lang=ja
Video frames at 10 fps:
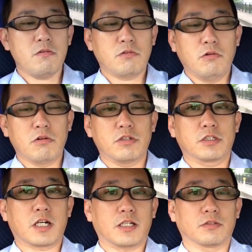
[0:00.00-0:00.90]
こうい
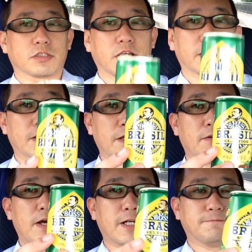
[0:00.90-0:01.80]
う缶の成形
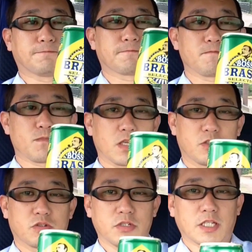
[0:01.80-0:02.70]
は
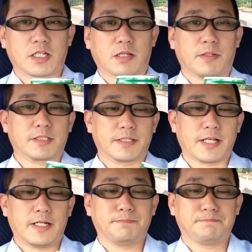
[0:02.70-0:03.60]
ちょっといただけませんなうん